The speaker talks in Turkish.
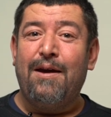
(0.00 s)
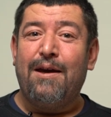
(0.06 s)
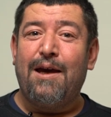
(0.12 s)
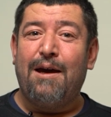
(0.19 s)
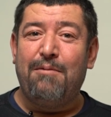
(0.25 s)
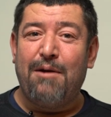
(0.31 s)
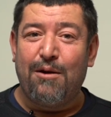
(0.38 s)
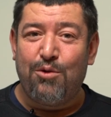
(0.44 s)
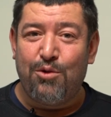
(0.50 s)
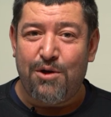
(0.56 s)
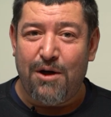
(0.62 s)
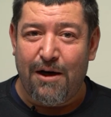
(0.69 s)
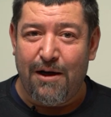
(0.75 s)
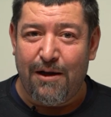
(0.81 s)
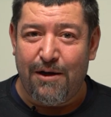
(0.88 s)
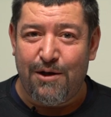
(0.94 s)
Yemen Tuç
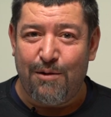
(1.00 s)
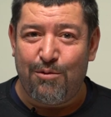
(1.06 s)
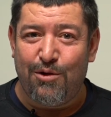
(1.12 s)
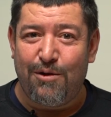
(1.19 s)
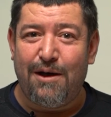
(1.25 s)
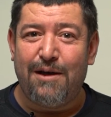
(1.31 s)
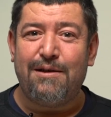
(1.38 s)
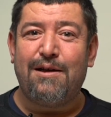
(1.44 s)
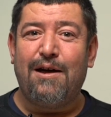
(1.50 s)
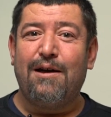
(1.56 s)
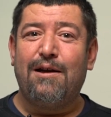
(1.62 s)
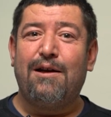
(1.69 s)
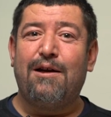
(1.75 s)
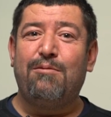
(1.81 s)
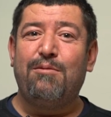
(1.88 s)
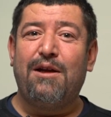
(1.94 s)
arkadaşa buradan
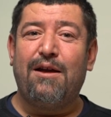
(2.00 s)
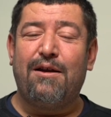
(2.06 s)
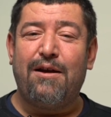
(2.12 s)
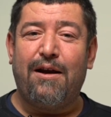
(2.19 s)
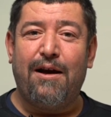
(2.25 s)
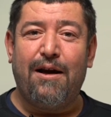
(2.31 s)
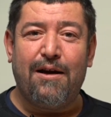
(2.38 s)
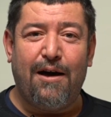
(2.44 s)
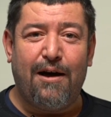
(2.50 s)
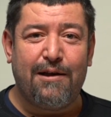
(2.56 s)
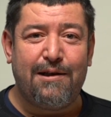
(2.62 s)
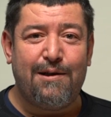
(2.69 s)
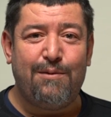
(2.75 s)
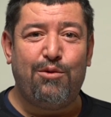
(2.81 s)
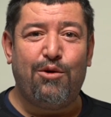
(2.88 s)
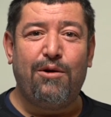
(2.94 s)
saygılarımı ileterek
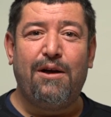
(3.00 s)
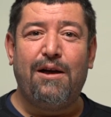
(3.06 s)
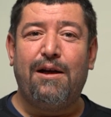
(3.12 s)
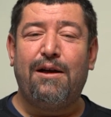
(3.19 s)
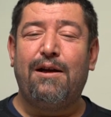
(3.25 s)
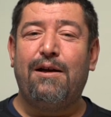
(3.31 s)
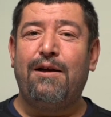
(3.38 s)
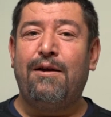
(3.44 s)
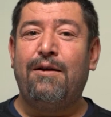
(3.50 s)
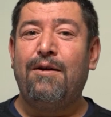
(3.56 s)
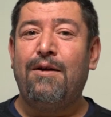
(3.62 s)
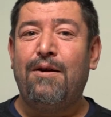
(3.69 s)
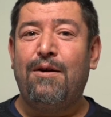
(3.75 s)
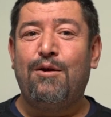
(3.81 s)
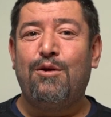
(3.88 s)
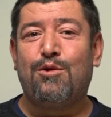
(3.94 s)
at sporu ile ilgili
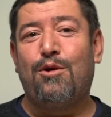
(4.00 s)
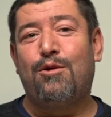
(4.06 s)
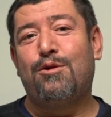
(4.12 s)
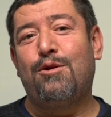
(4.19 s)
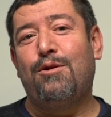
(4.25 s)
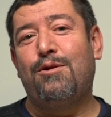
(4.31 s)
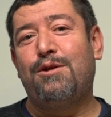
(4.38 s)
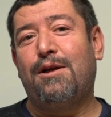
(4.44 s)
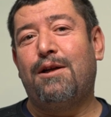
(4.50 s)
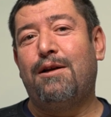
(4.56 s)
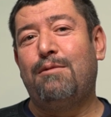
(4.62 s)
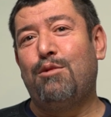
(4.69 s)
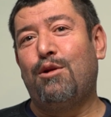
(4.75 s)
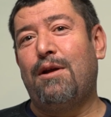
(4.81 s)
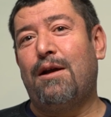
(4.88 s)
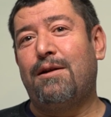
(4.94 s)
son
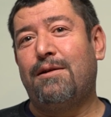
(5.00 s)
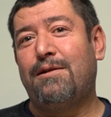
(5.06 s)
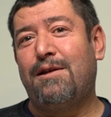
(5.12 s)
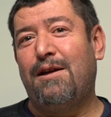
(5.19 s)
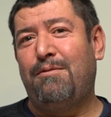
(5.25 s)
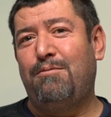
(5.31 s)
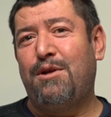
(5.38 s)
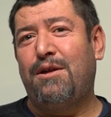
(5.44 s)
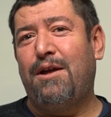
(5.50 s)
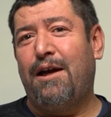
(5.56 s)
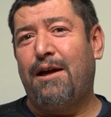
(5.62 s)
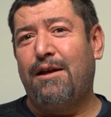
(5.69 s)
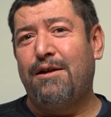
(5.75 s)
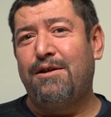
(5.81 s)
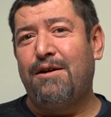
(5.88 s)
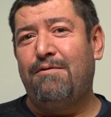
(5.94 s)
söyleyeceklerim bunlar. Senin
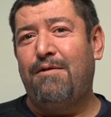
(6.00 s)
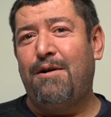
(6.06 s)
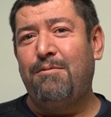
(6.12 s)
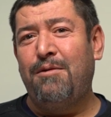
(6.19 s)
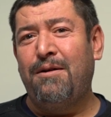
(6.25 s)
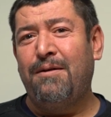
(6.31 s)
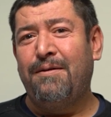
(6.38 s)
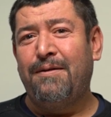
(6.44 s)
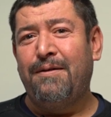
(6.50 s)
ekleyeceğin var mı?